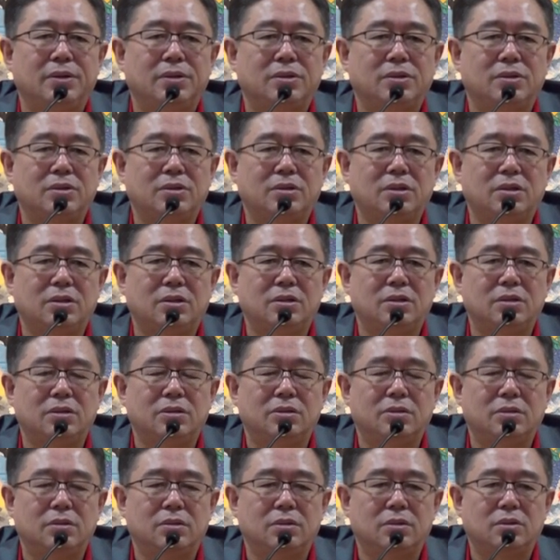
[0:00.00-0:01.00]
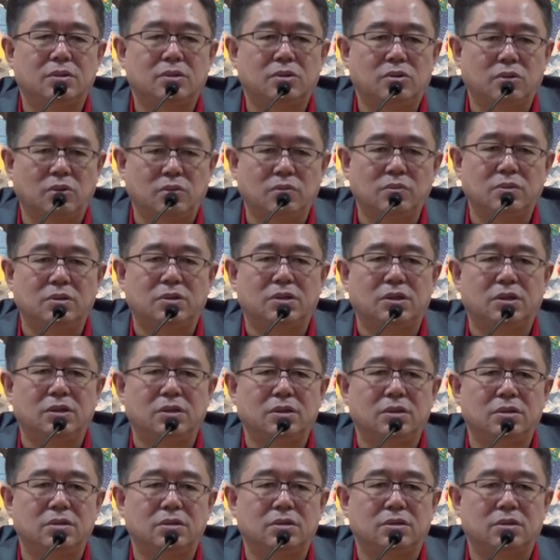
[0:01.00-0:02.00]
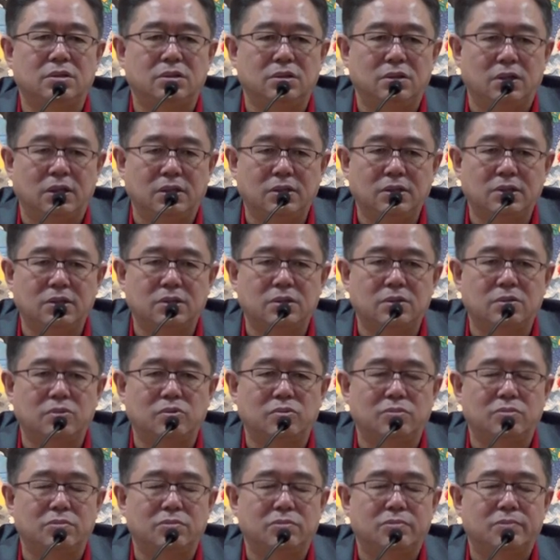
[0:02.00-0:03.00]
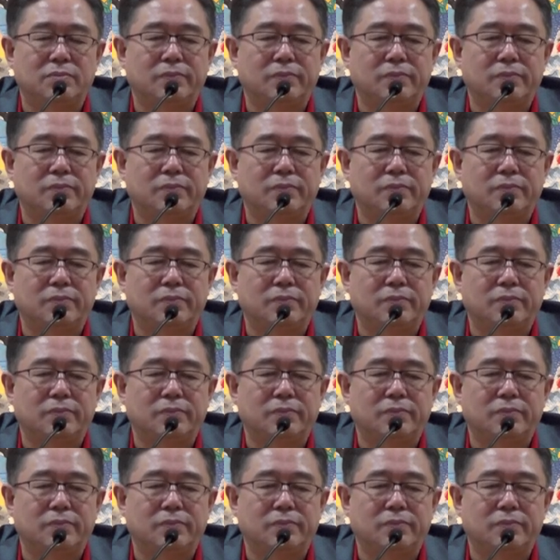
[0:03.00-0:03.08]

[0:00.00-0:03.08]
说是众生只能自度，